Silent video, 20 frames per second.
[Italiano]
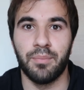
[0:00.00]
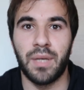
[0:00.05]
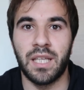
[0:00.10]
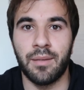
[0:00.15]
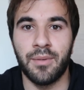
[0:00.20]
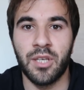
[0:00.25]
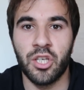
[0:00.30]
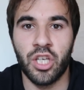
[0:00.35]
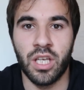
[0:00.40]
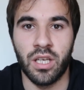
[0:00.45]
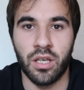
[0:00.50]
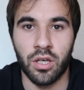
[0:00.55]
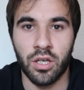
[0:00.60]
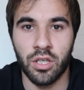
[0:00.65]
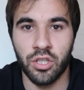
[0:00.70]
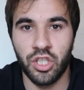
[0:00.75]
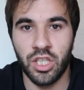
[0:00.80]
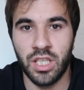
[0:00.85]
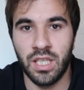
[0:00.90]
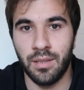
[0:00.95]
Bene amici,
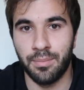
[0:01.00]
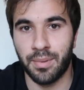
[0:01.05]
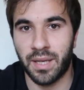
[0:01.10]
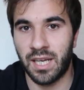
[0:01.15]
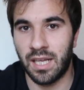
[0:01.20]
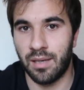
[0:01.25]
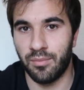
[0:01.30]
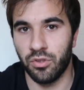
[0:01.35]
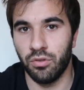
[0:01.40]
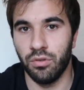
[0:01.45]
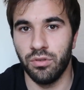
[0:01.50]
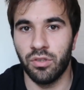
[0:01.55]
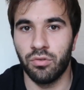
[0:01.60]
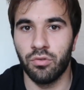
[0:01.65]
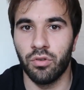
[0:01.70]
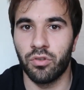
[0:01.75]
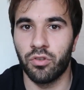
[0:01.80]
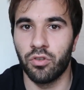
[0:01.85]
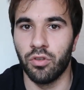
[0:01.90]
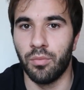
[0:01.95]
oggi parliamo di un
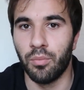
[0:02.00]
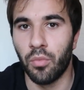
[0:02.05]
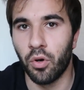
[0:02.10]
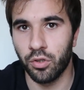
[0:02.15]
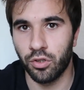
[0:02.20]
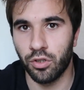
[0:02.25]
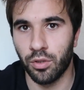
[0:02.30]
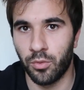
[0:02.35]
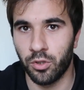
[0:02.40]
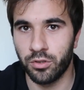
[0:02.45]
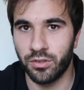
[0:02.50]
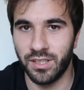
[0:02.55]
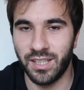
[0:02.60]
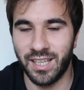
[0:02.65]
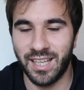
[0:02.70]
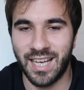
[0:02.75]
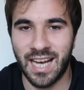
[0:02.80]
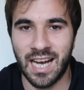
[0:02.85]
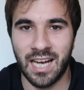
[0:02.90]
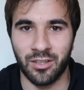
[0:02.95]
discorso molto molto
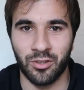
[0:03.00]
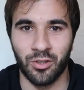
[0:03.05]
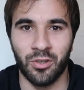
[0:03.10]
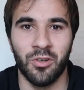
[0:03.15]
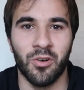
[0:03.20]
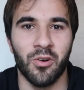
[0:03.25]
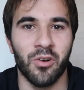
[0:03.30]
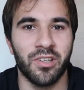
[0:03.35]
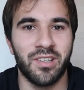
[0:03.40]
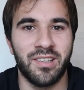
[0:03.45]
delicato,